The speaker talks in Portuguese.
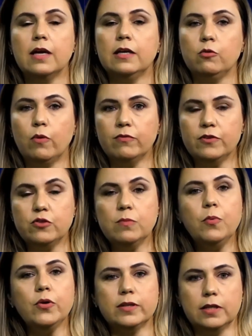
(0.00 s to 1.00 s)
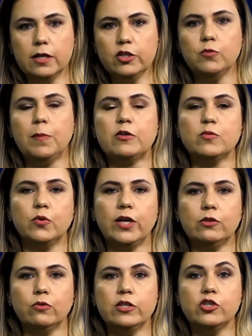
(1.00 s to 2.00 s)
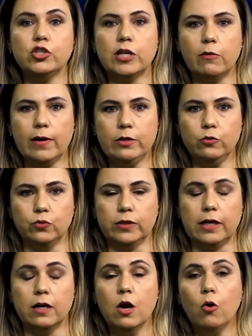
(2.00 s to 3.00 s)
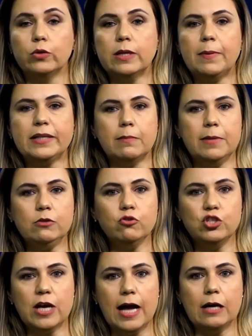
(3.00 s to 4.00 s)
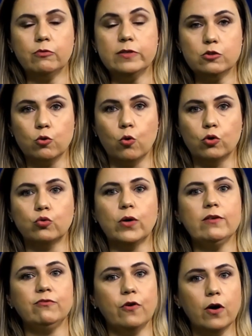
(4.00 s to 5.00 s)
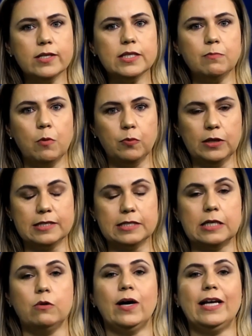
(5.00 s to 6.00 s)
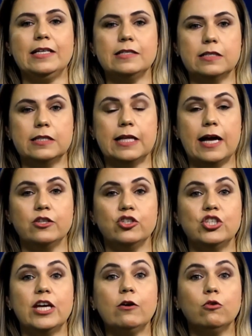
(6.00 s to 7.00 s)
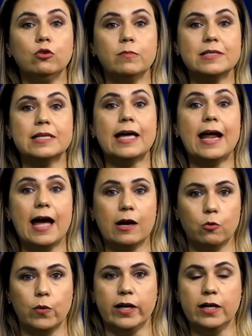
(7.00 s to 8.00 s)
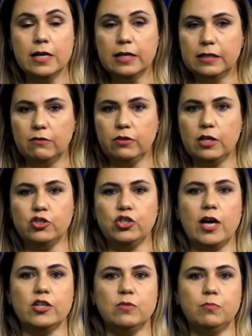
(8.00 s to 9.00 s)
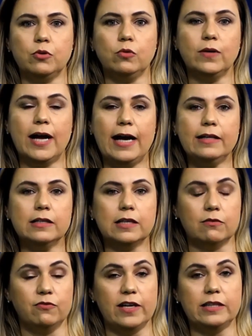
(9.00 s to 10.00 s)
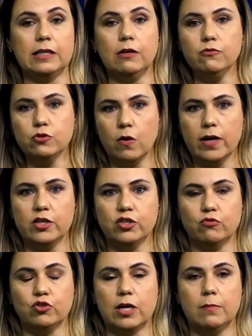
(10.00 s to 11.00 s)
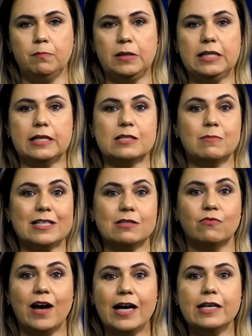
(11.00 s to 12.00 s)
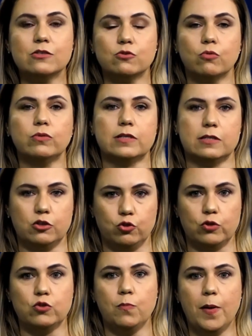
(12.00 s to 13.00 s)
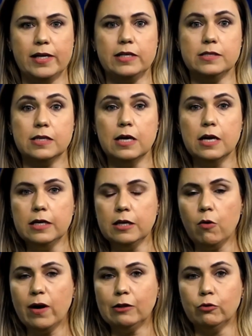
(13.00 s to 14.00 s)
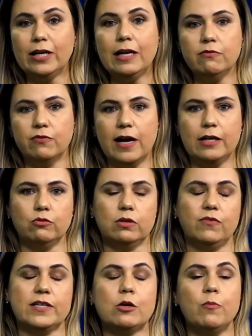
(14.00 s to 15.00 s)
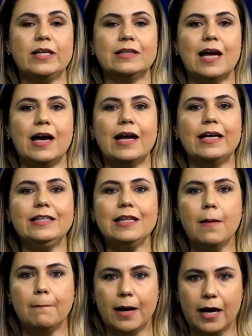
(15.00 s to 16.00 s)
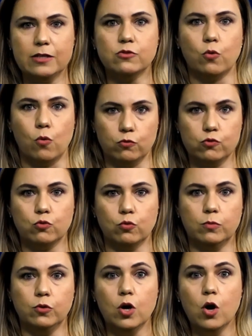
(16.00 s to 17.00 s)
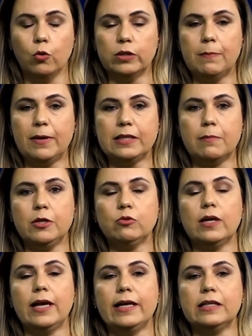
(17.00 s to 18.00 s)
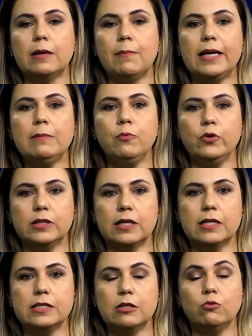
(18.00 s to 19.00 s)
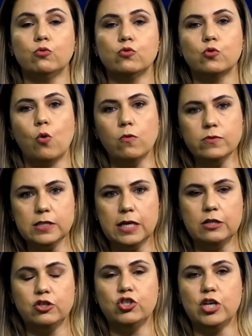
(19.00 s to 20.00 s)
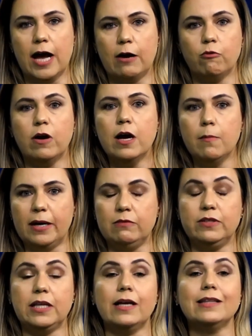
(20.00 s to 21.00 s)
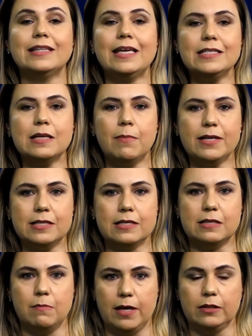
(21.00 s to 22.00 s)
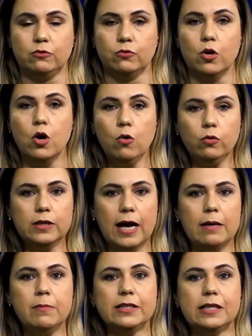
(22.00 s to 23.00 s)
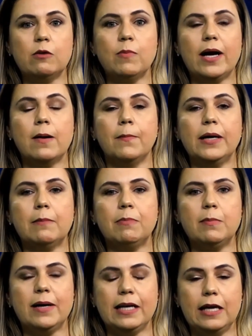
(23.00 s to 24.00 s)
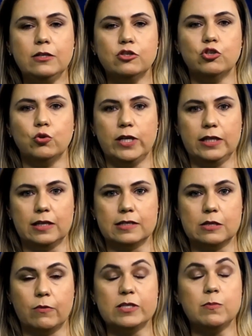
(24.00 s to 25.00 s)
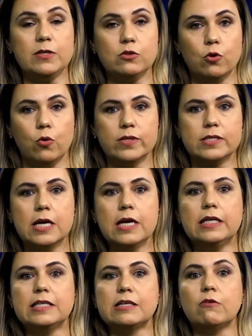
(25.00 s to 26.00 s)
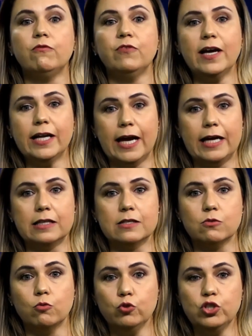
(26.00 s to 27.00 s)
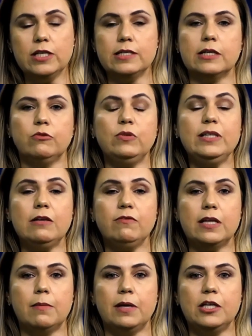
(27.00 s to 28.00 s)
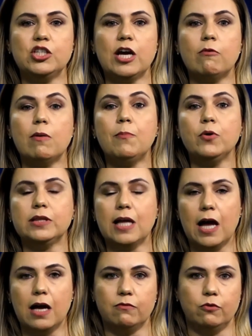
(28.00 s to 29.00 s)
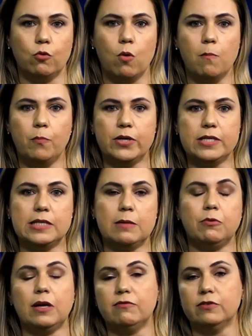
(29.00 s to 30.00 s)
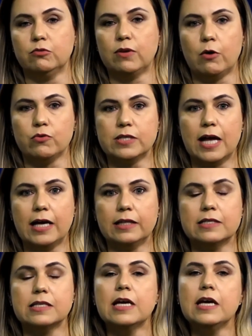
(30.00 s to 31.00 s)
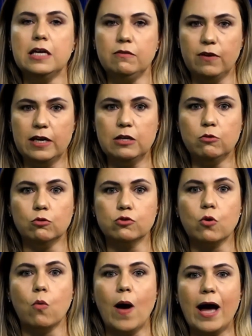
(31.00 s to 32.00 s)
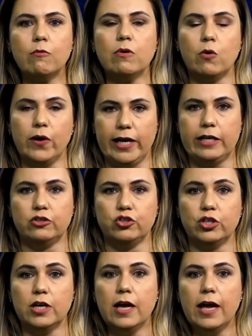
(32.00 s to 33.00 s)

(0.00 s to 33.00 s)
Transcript: E um aviso importante para os moradores de Jaguariúna. O Departamento de Água e Esgoto reforça à população a necessidade de economizar água, devido à estiagem prolongada que afeta não só a região de Campinas, mas várias outras regiões do país, e ao calor elevado que faz aumentar ainda mais o consumo. O departamento alerta para a importância do uso consciente de água para evitar desabastecimento. O DAI mantém uma campanha permanente de orientação às pessoas que são flagradas utilizando indevidamente água potável, como por exemplo lavando calçadas e veículos com água corrente.